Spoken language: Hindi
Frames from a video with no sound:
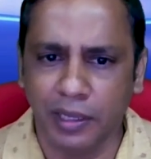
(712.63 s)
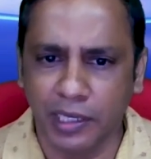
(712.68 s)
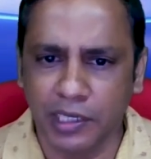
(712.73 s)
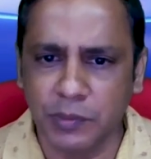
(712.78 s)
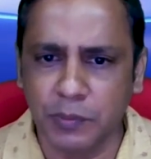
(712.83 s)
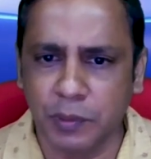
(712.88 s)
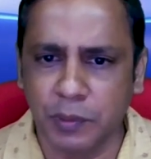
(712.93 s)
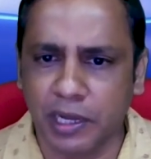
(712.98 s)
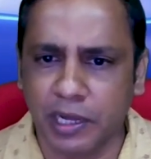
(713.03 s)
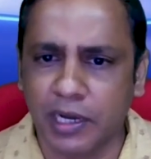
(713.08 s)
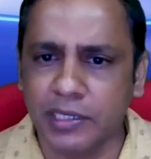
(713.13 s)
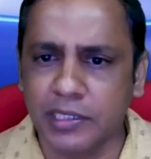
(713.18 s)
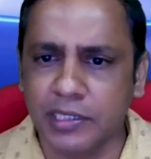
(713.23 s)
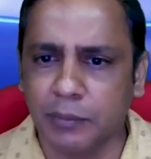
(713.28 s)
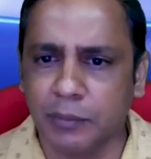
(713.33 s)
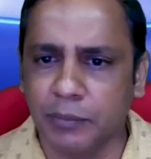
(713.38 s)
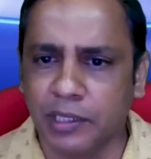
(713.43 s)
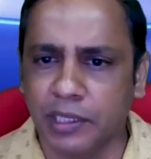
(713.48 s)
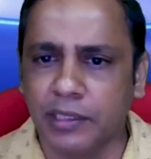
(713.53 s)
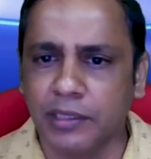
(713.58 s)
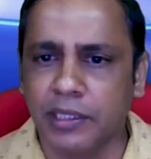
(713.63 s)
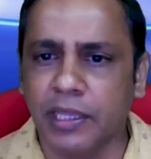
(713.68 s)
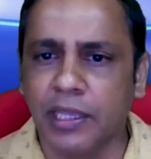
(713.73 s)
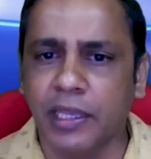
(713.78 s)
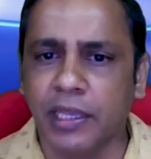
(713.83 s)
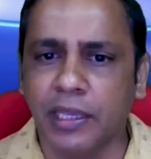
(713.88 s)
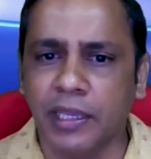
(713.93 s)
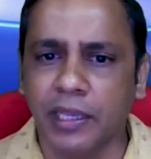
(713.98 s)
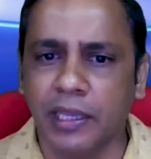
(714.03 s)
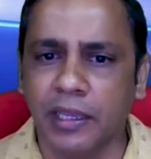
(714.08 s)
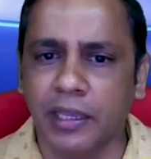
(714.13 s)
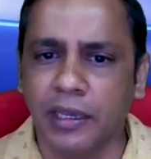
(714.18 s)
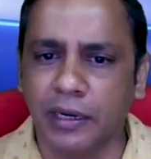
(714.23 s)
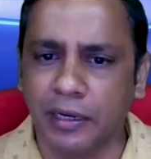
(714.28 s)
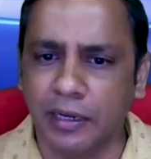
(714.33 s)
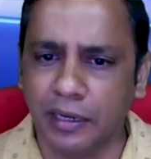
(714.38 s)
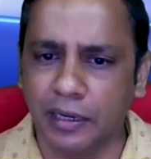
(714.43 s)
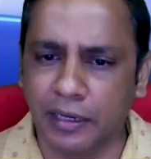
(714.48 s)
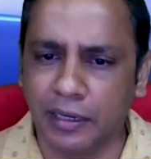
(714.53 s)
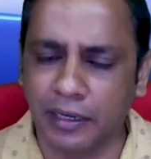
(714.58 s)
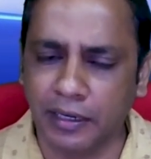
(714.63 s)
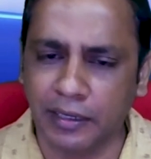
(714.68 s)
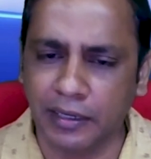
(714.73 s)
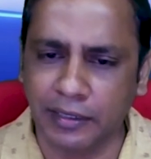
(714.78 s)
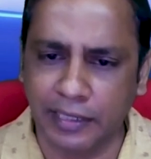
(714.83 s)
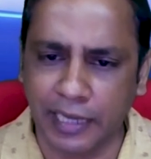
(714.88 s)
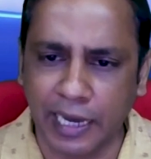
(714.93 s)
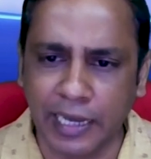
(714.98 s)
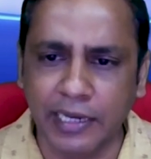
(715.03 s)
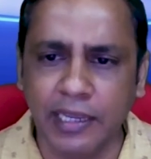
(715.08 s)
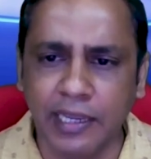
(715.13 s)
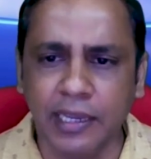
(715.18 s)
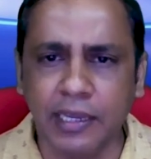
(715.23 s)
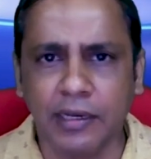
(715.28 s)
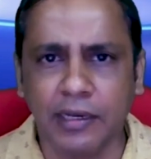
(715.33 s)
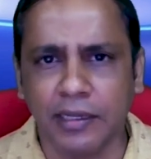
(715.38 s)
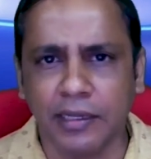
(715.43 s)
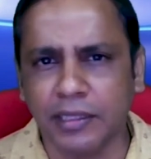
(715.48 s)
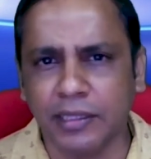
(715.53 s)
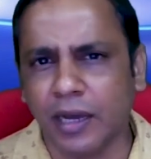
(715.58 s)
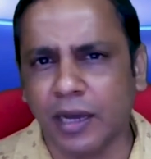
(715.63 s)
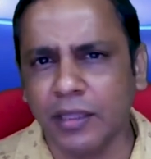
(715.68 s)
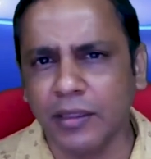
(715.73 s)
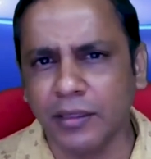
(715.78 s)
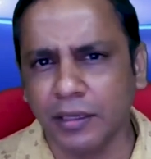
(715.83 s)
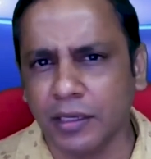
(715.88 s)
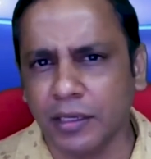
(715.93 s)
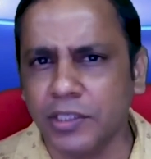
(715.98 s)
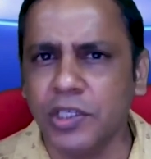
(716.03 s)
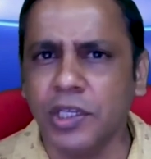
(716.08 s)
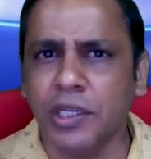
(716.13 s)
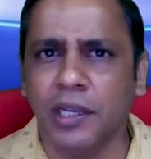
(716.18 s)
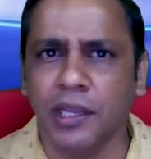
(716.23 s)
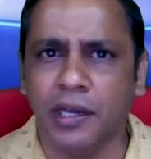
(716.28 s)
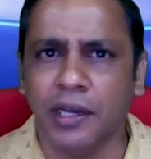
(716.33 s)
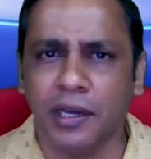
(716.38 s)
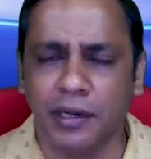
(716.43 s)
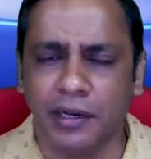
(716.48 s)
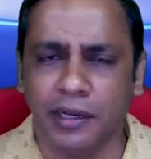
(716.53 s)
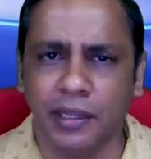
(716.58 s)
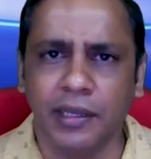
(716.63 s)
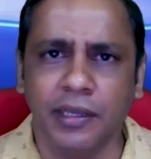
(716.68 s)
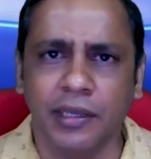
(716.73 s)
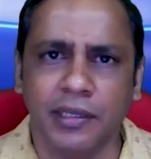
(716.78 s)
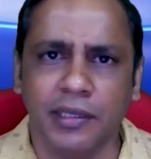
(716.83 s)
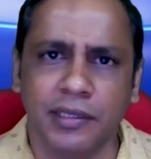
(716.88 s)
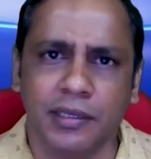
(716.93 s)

इस प्रकार से हम देखते हैं कि डायरी एक नितांत निजी लेखन है